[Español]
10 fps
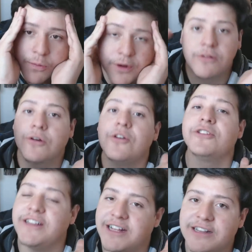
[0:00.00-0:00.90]
bueno,
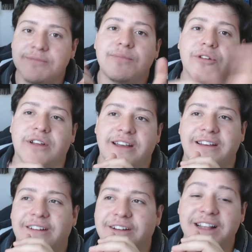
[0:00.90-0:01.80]
conocidas,
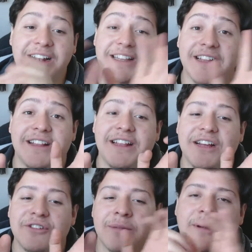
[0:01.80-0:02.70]
porque ahorita se decir
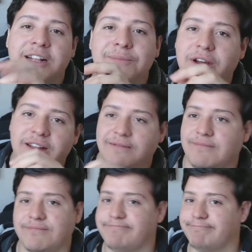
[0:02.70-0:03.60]
que son amigas porque
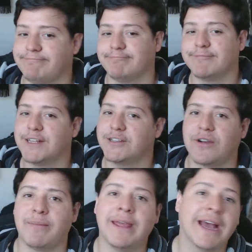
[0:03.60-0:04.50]

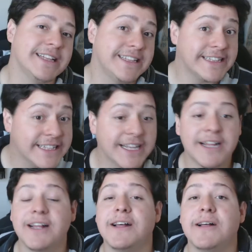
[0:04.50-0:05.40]
son amigas.
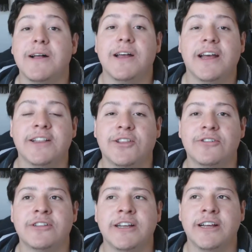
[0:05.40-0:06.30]

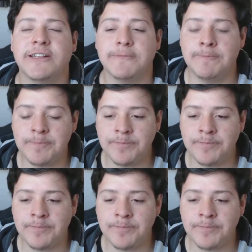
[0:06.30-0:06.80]
Entonces,